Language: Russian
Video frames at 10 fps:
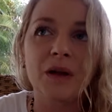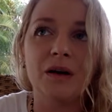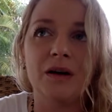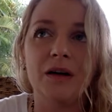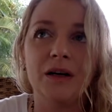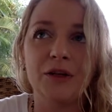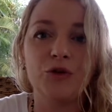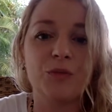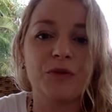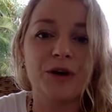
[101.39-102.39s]
а, они
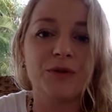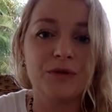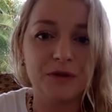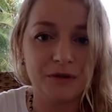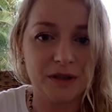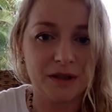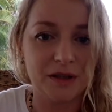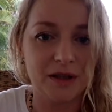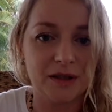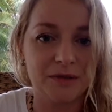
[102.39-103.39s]
не успевают
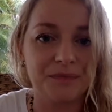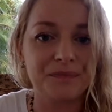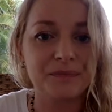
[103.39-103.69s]
выветриться.